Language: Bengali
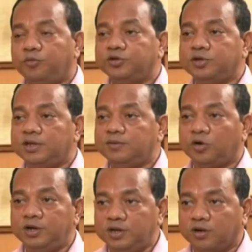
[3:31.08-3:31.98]
প্রতিদিন
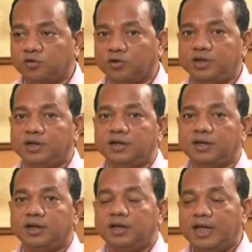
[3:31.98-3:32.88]
মর্নিং ওয়াক করি
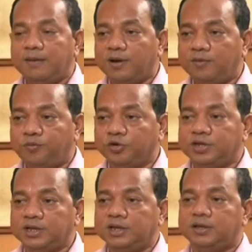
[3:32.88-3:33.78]
এবং
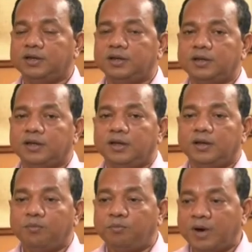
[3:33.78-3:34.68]
প্রতিদিন
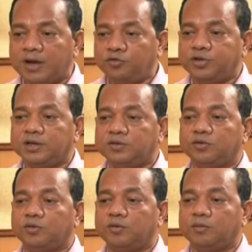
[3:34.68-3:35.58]
মানুষের
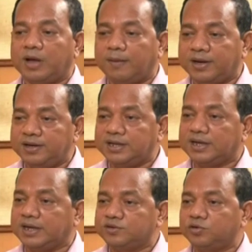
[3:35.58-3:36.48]
জন্য আমার নিজের
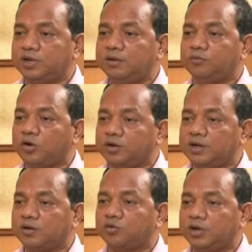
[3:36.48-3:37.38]
কাজ করে মন
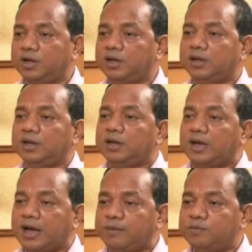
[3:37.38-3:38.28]
নিয়োগ করে
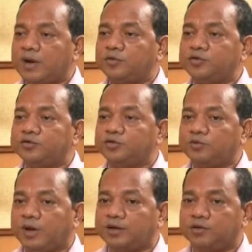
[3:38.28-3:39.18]
আমি মানুষের জন্য
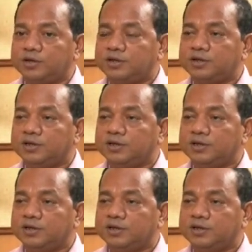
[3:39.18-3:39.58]
বাইর হই